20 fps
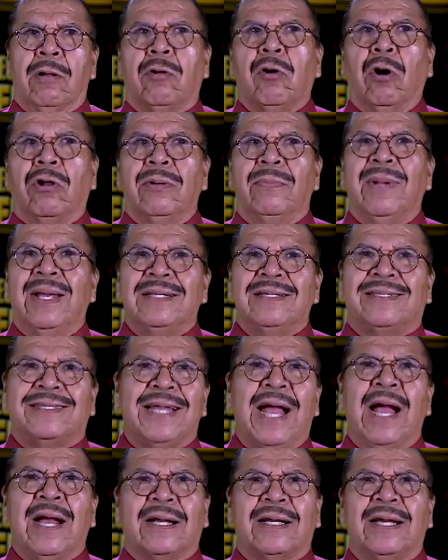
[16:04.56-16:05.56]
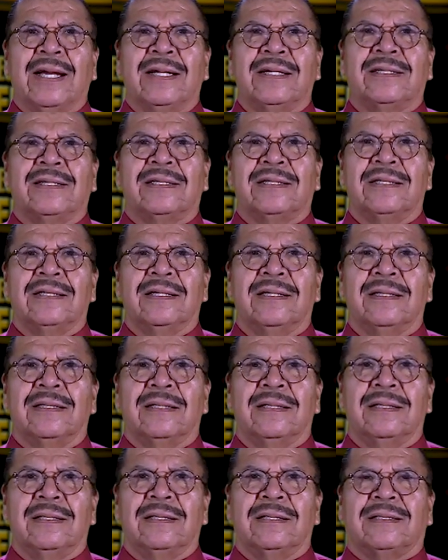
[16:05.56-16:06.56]
con mensajes
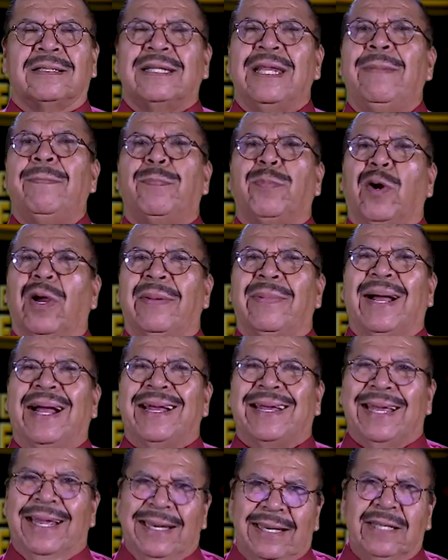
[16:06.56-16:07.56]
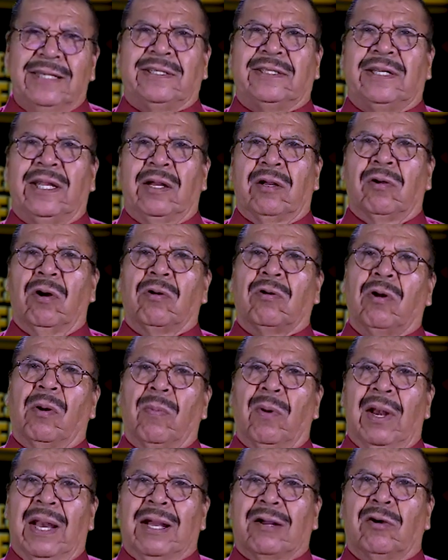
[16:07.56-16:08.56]
tipo evangelístico,
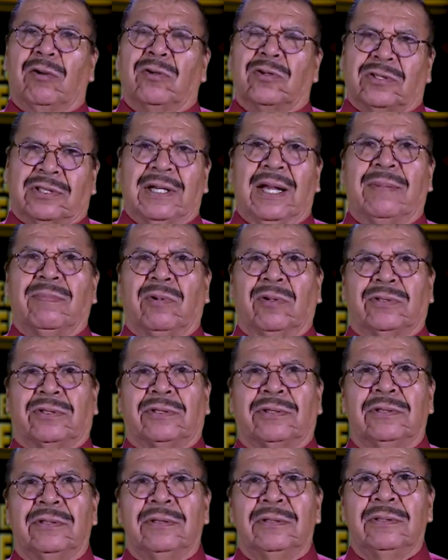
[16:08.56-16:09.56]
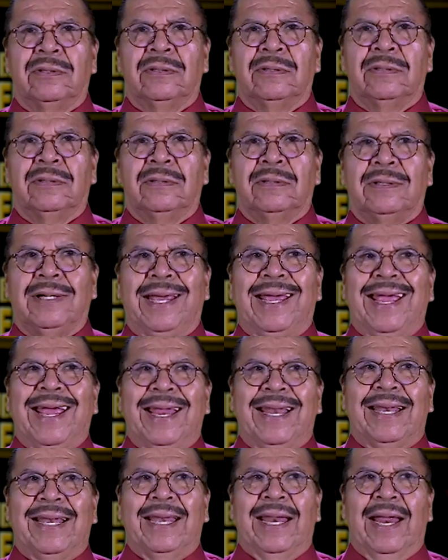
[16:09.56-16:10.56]
como le conocemos
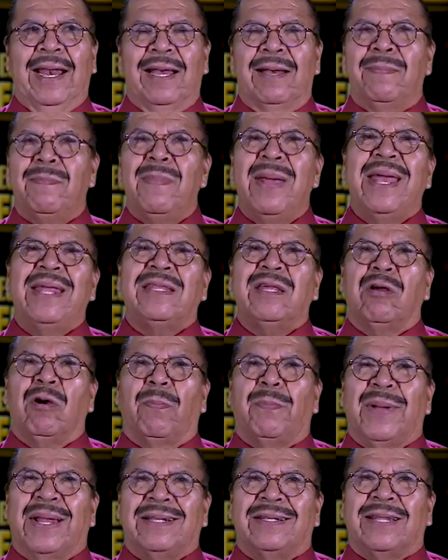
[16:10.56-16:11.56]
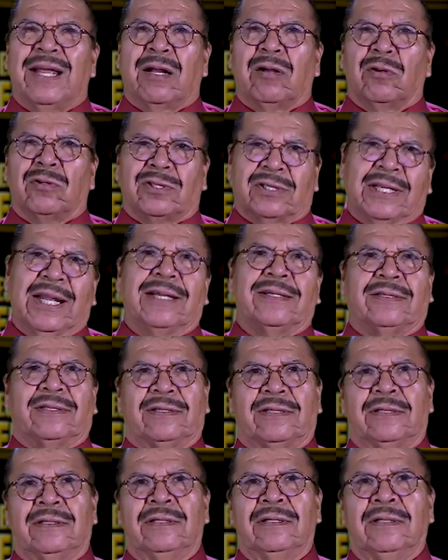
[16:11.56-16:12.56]
en el medio
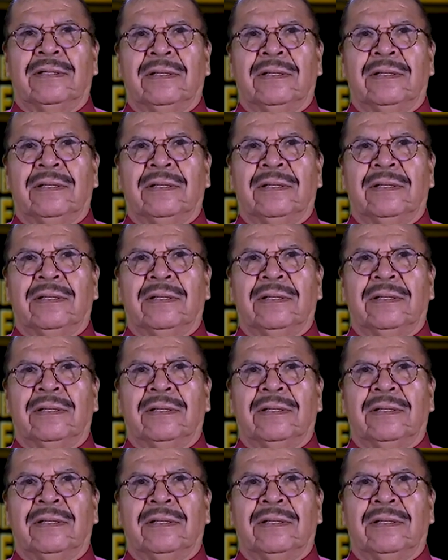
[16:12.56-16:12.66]
pentecostés.